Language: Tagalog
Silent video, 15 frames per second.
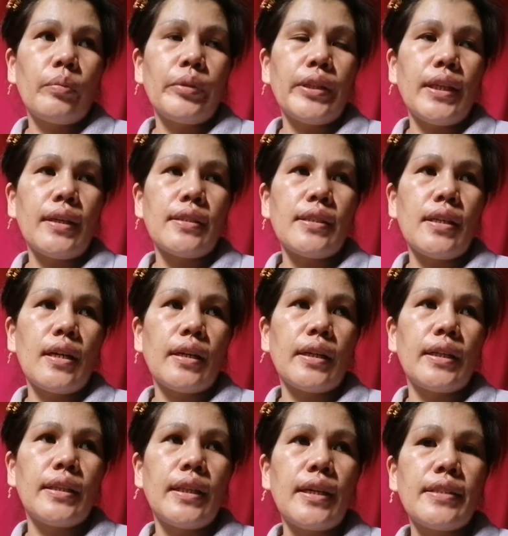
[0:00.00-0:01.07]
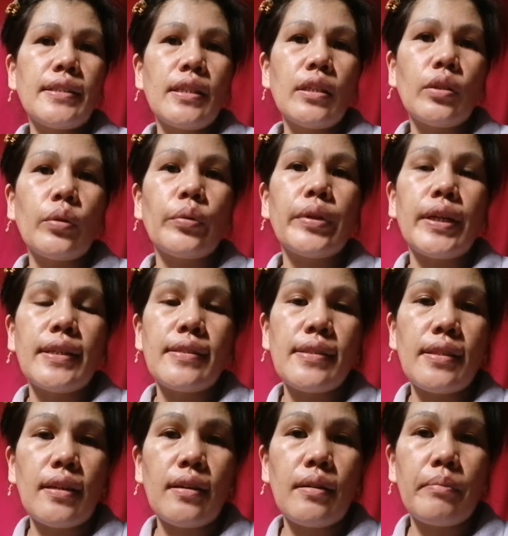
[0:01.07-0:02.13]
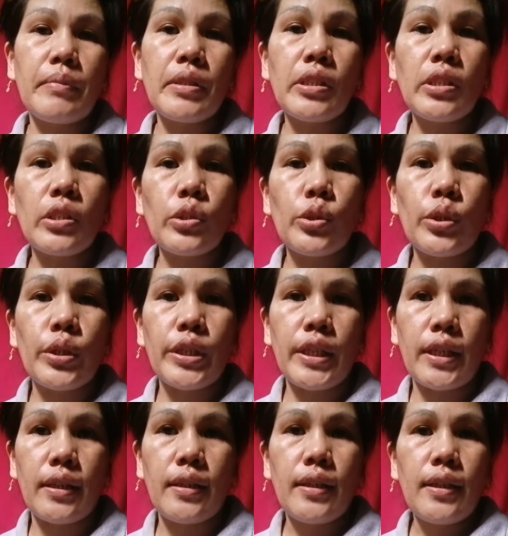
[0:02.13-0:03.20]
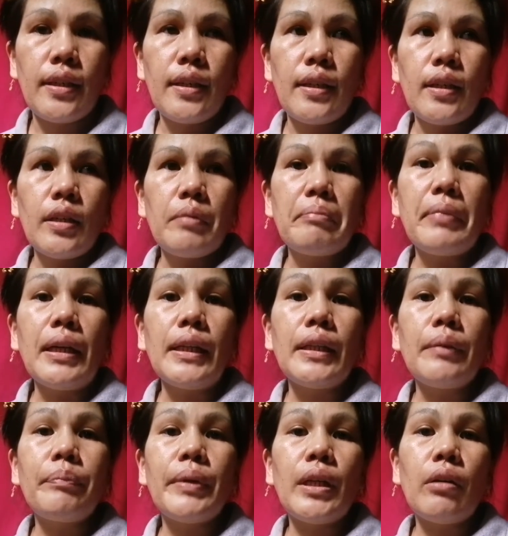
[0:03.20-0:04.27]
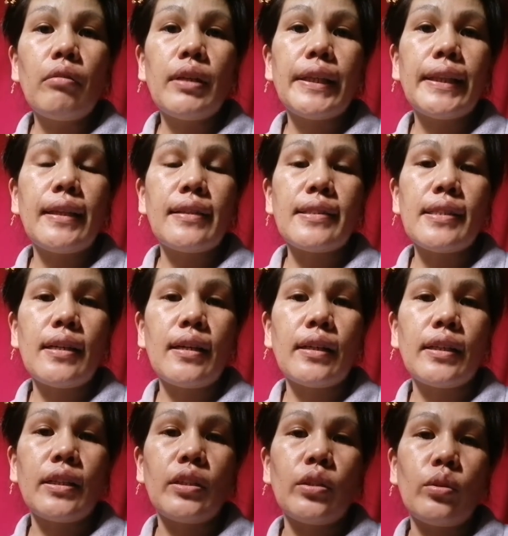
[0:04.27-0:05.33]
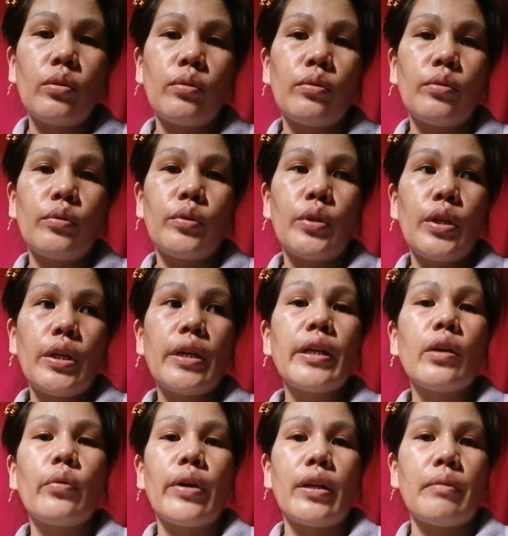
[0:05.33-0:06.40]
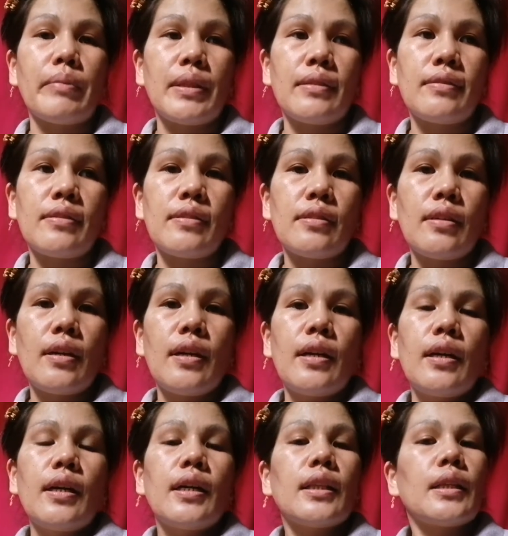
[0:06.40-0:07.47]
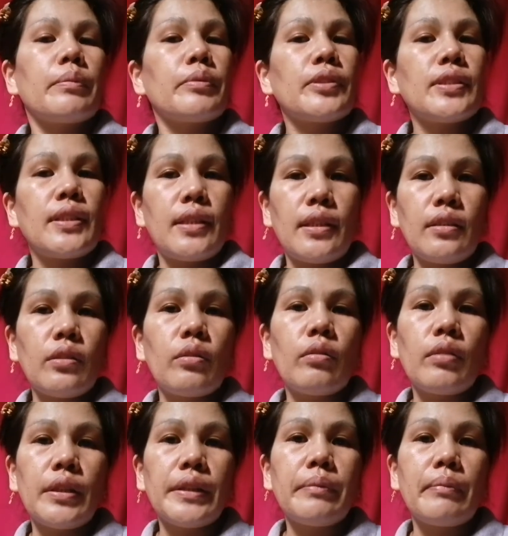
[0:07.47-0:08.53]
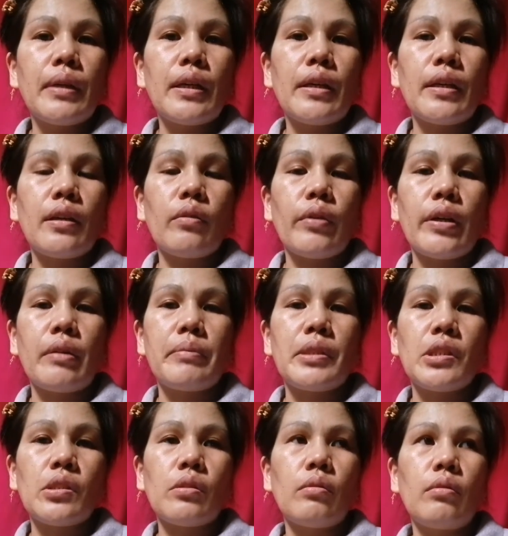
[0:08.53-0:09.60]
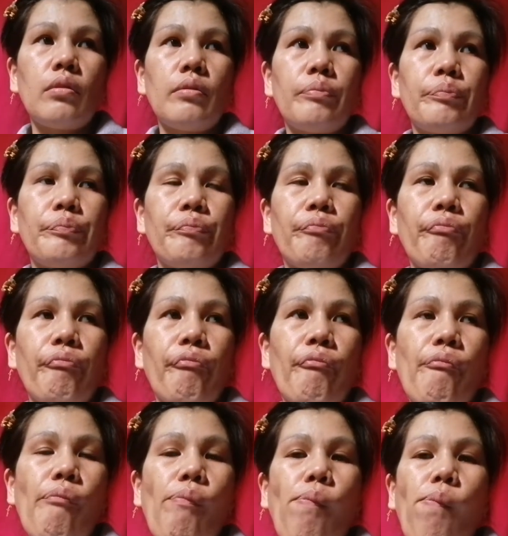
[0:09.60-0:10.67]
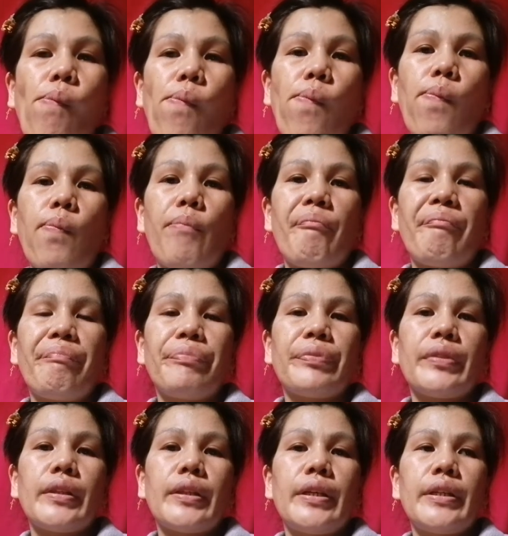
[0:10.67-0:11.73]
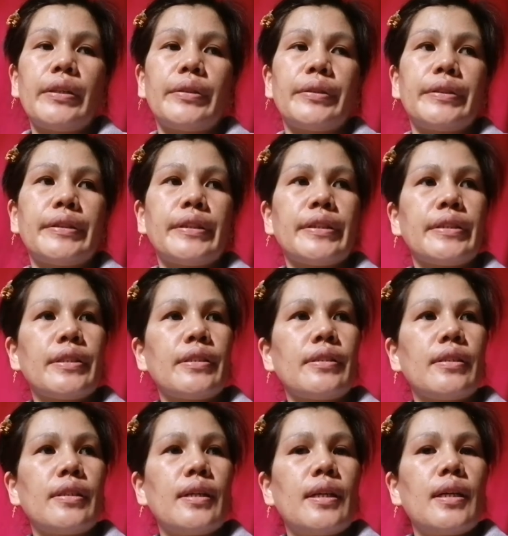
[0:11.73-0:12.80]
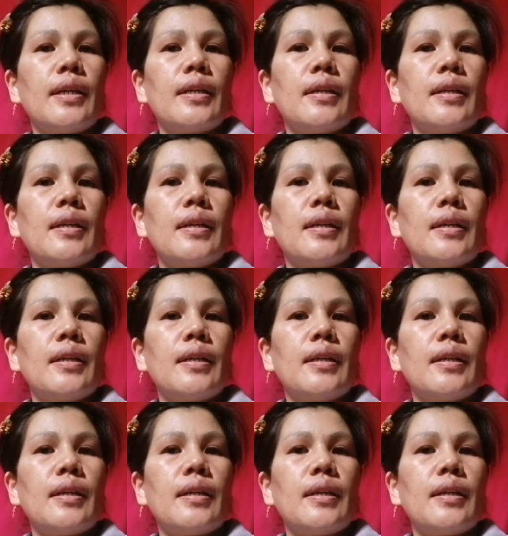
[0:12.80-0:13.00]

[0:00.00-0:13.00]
kumontak sa akin na isend ko na sa messenger niya. Bali, pinaulit lang sa akin yung requirements. Tapos, sinend ko ulit mga requirements ko. Hmm. Ayun, tas,